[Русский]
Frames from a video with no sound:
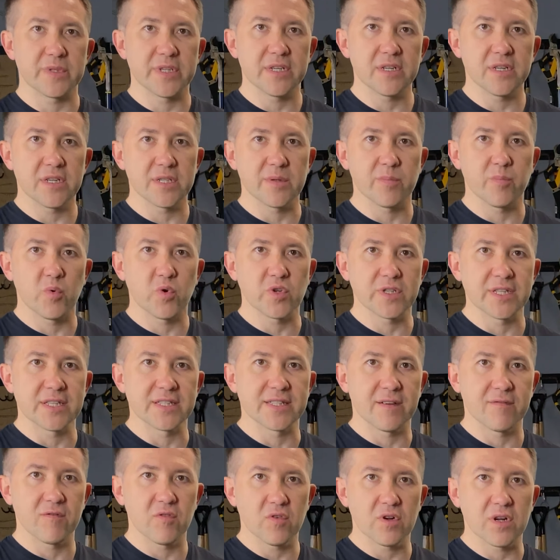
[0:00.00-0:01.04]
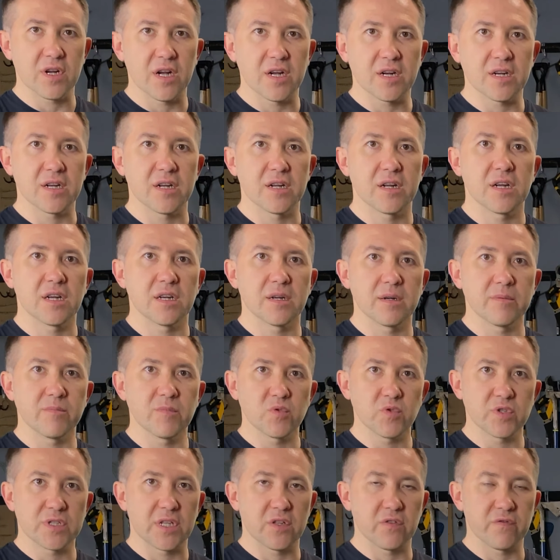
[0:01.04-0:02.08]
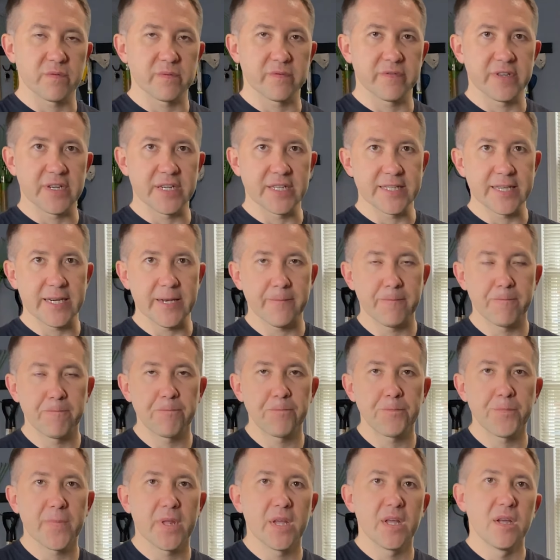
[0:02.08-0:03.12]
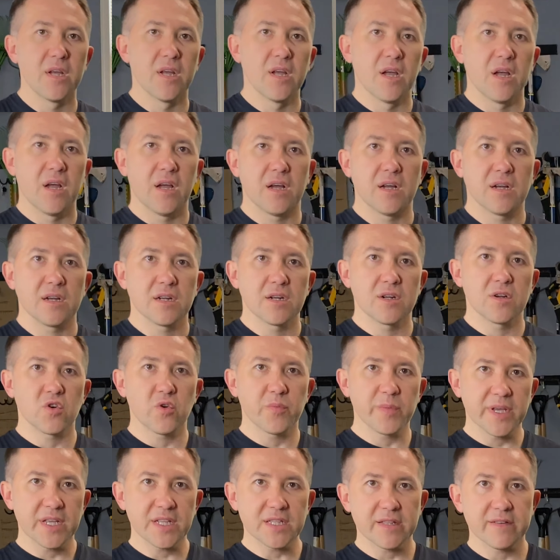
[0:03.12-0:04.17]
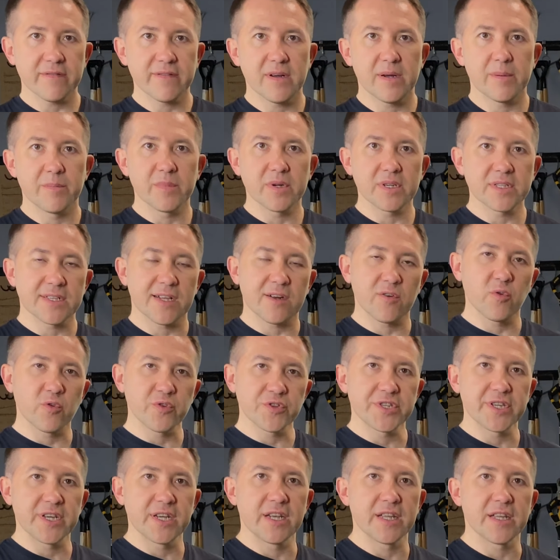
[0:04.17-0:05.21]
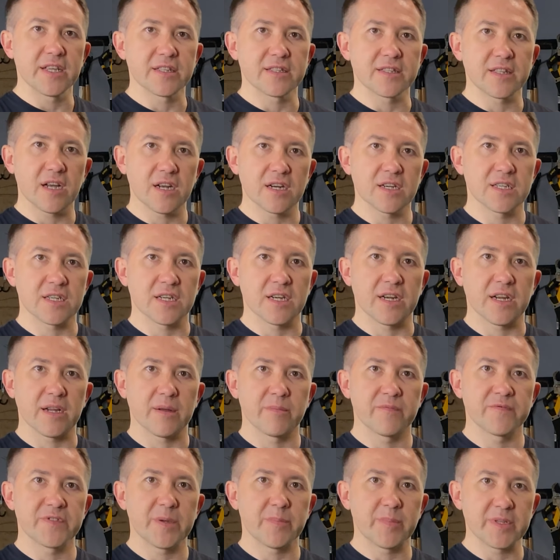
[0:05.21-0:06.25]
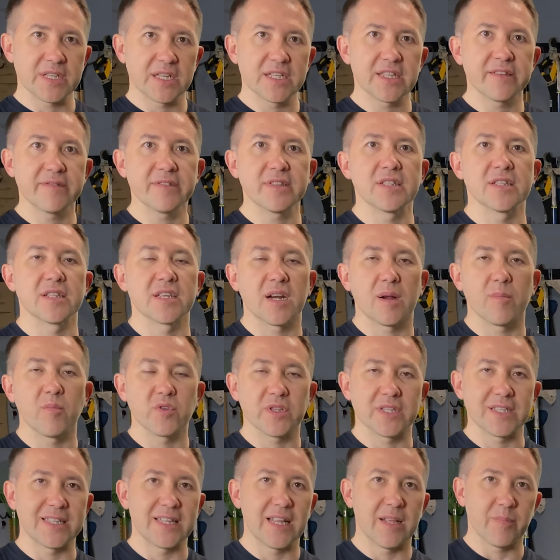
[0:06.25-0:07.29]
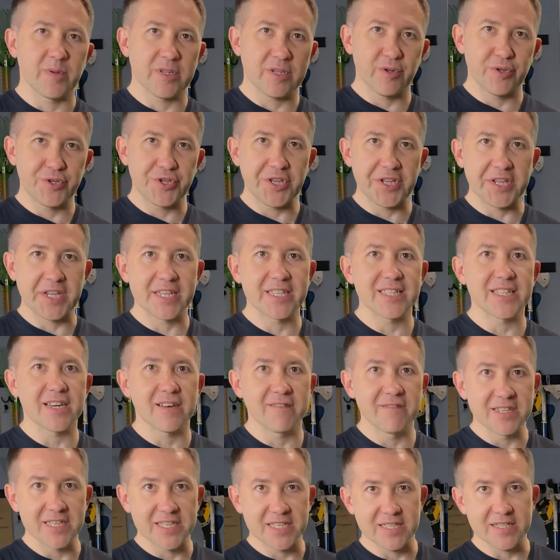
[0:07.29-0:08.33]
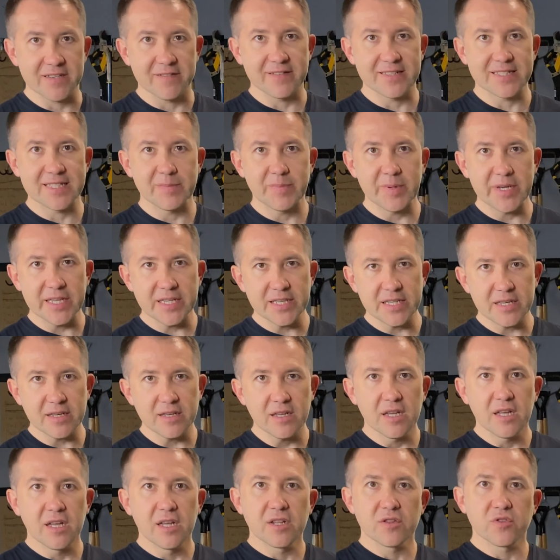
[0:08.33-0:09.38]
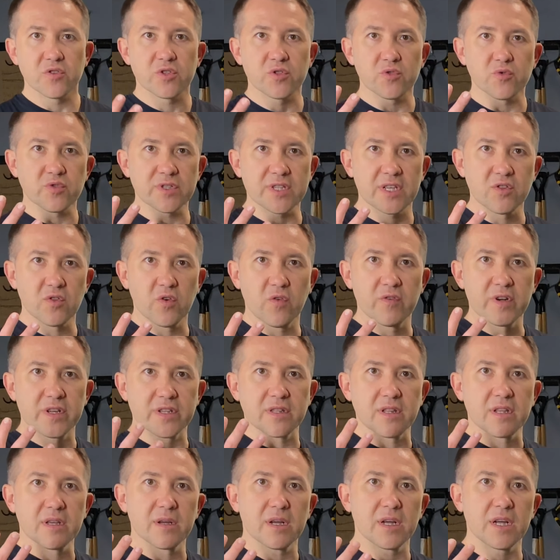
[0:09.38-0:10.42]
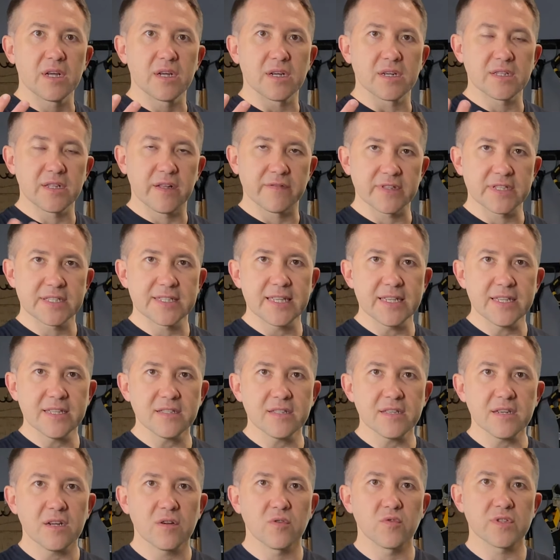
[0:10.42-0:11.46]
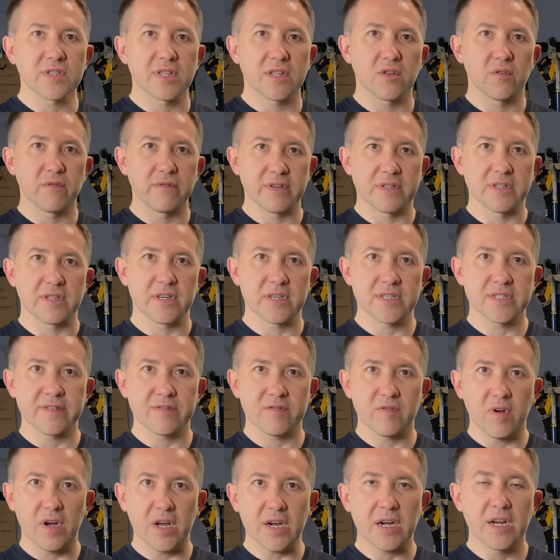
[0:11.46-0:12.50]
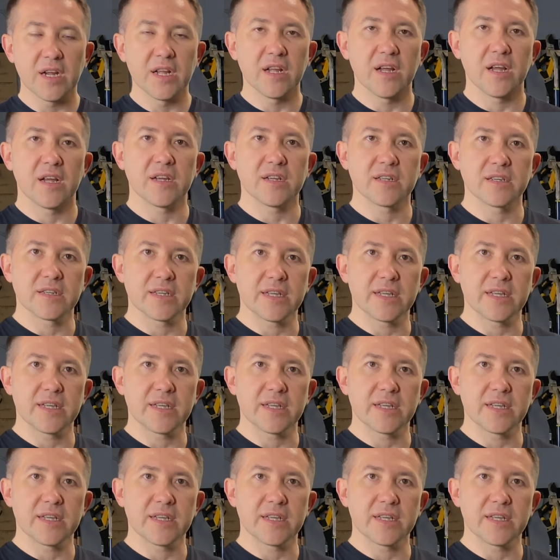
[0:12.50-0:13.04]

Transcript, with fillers: делать после того, как э, мы установим двигатель. Кроме этого, мы закончили также все подготовительные работы для подключения гидравлического сцепления. То есть установлен э, главный цилиндр, установлен резервуар, э,